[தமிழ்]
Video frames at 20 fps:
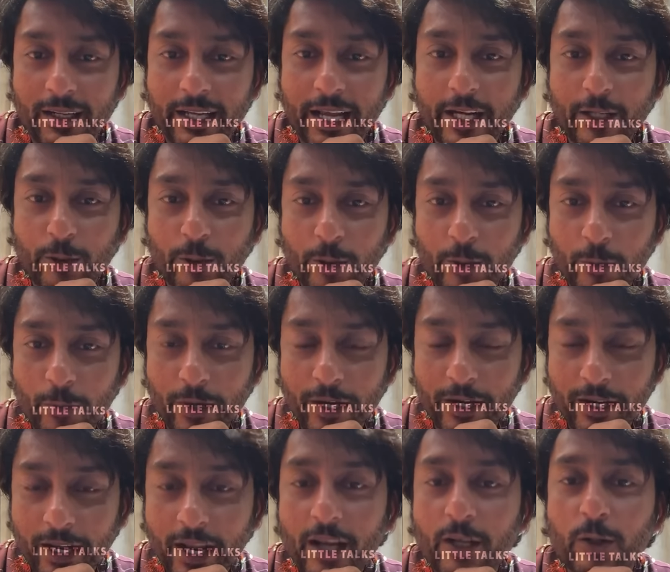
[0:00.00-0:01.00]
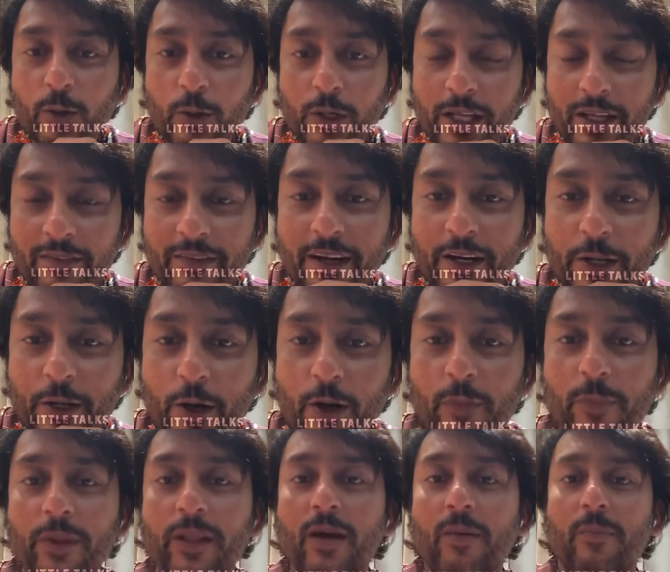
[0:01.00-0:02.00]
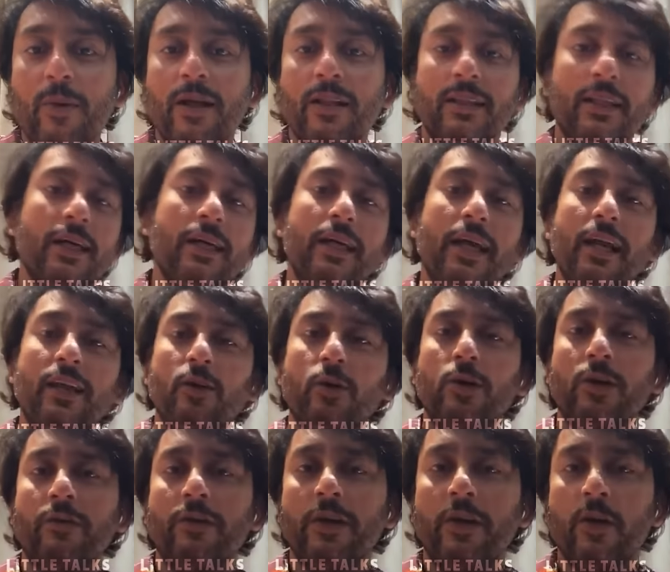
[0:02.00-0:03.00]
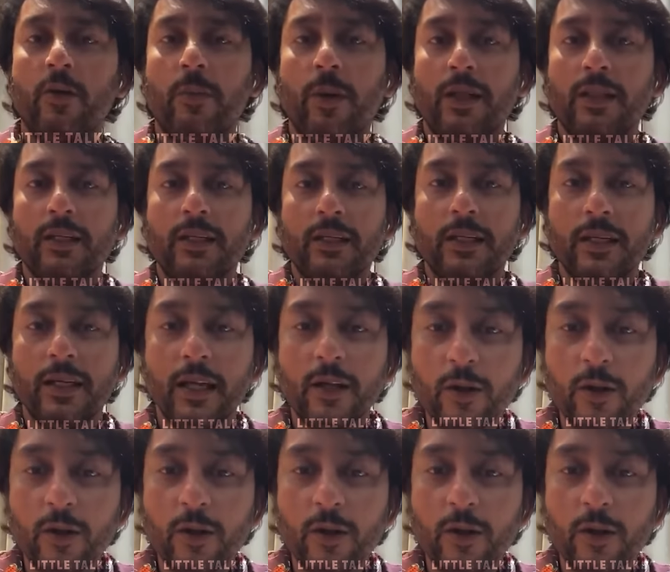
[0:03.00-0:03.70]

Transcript: ஏ டு டி ஏ டு டி வீடியோ இப்போ தான் பார்த்தேன் ஏ டு டி வீடியோ பார்த்துட்டு